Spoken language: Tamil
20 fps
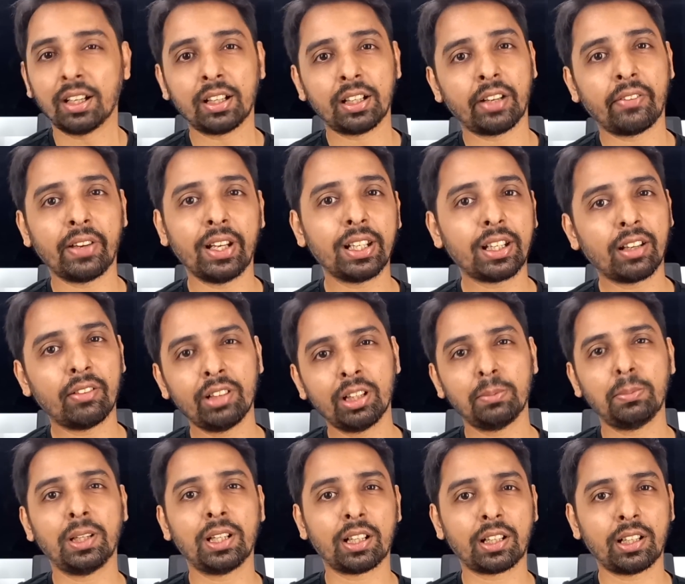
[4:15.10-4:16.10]
நான் வேலைக்கு
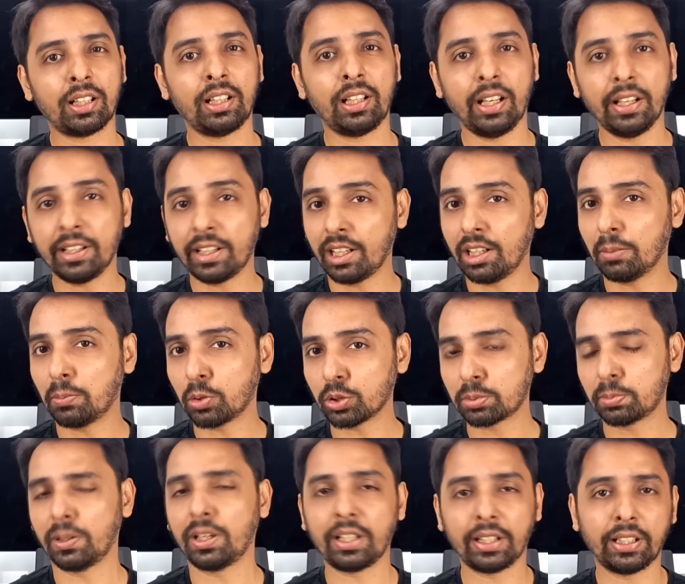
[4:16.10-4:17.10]
அவைலபிளாக இருக்கேன்னு லிங்க்டினில்
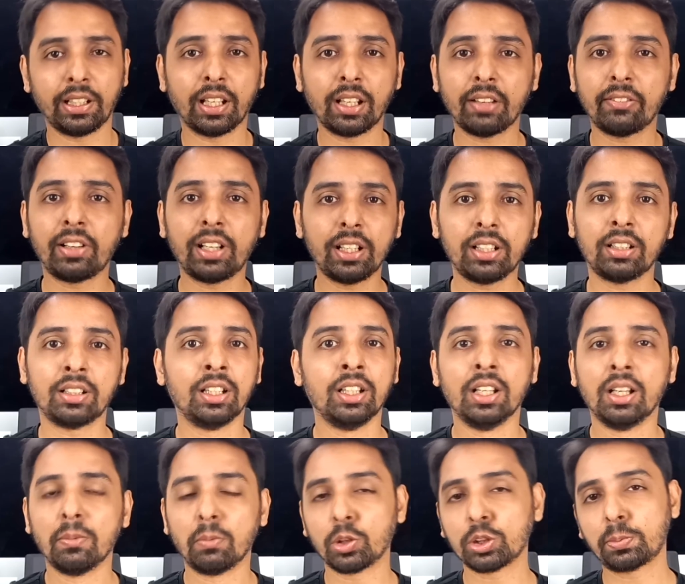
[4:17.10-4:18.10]
போஸ்ட் பண்ணுறீங்க எங்கே வேணால்
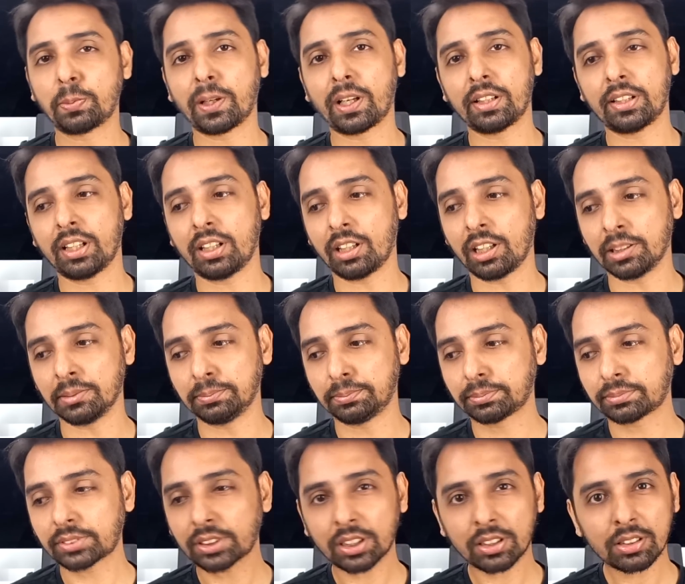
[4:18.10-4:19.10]
போஸ்ட் பண்ணுறதா இருக்கலாம்
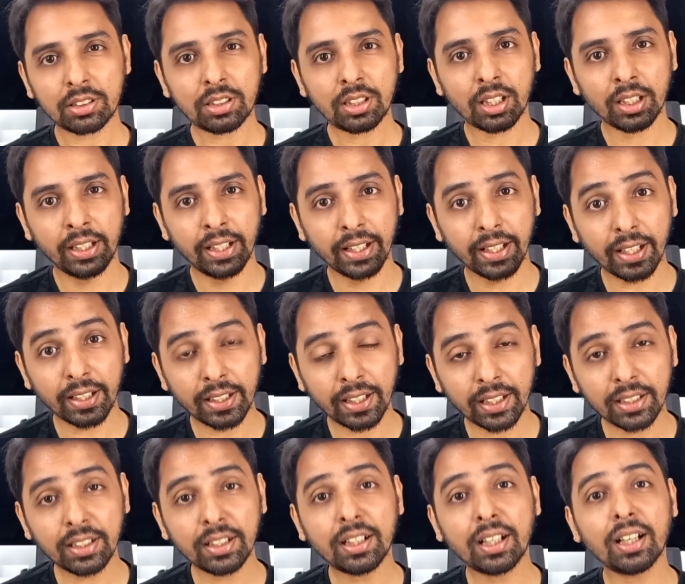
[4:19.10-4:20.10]
நீங்கள்
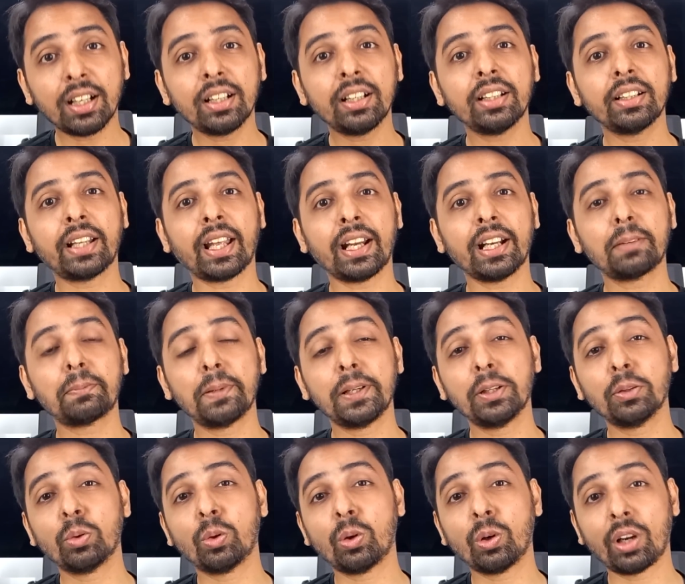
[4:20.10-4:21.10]
எதுக்காக டேரெக்ட்
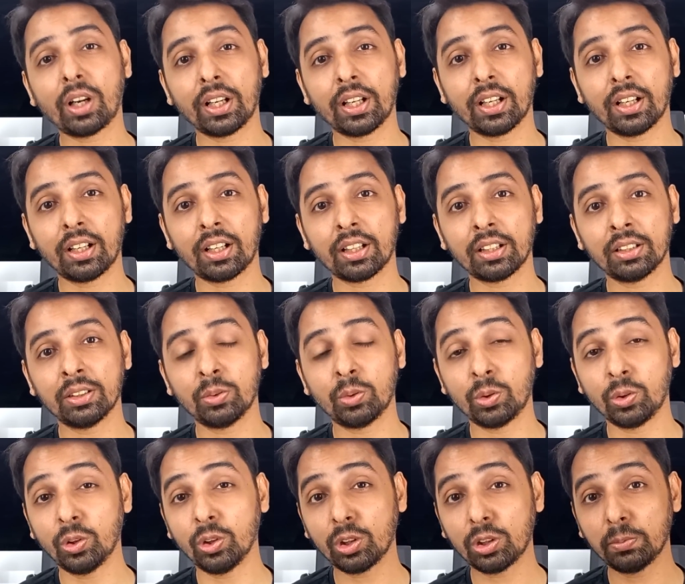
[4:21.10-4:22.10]
பண்ணி ஓடுறீங்கன்றது
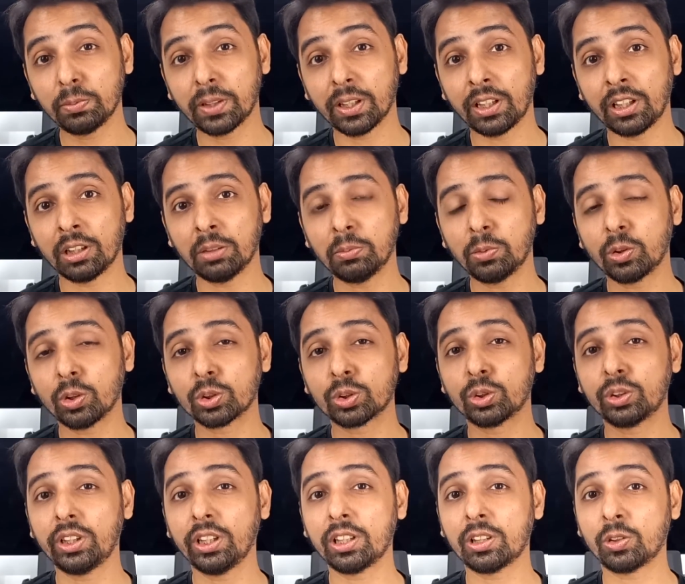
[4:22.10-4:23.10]
உங்களுக்கும் தெரியணும் உங்களை
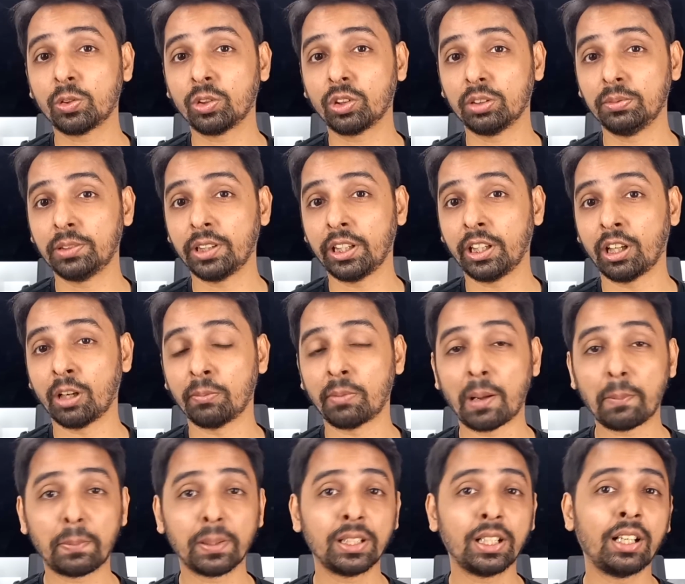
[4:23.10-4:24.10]
சுற்றி இருக்கவங்களுக்கும் தெரியணும்
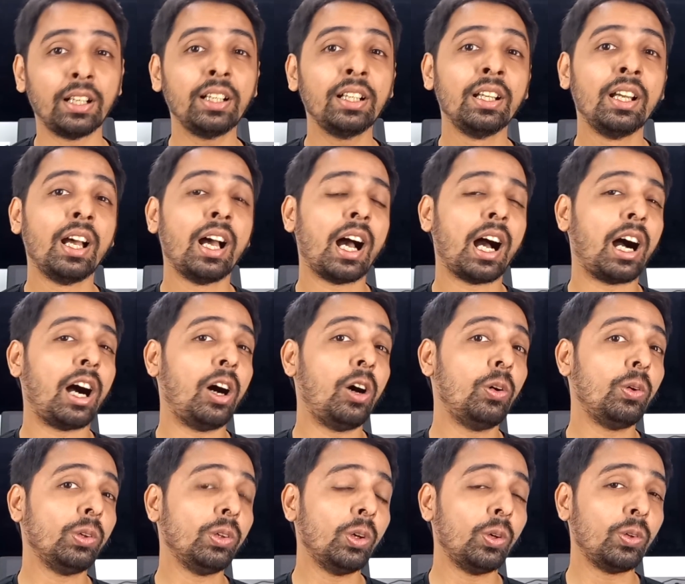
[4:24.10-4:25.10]
அப்போ தான்
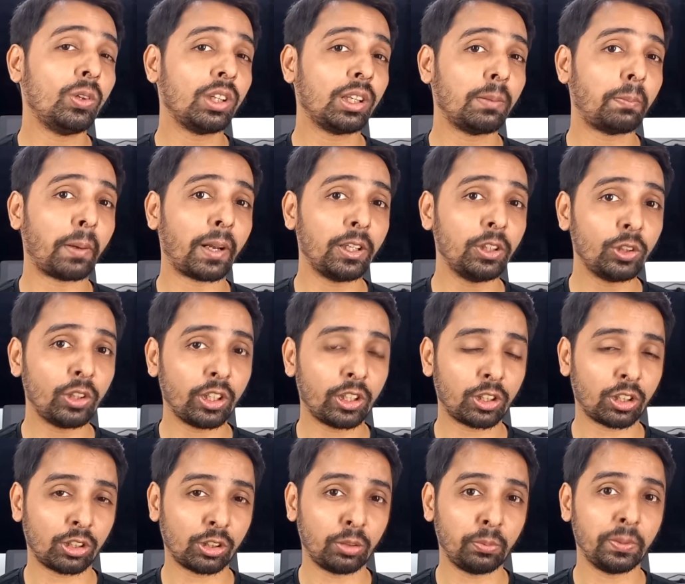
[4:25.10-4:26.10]
அவங்க உங்களுக்கு
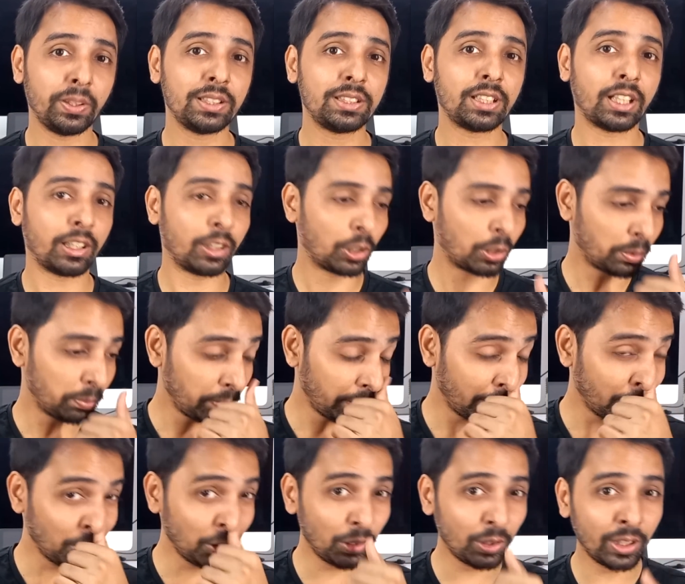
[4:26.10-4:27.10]
பரிந்துரைக்கிறதுக்கும் ஈஸியாக இருக்கும்
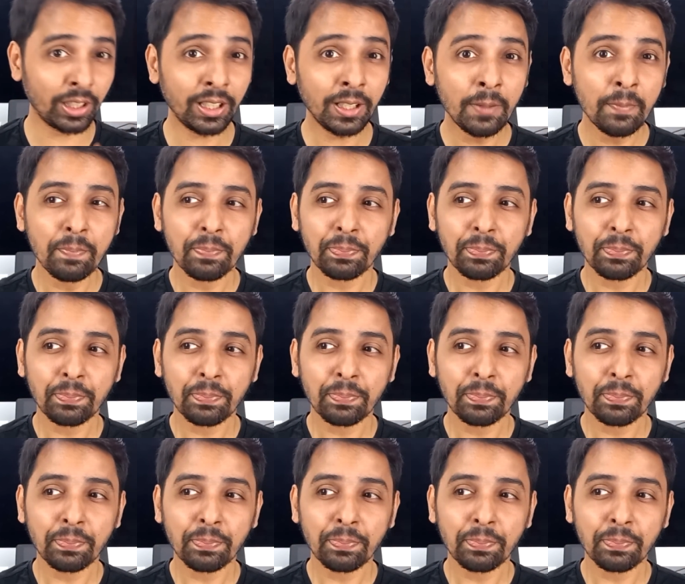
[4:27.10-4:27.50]
இன்னொன்று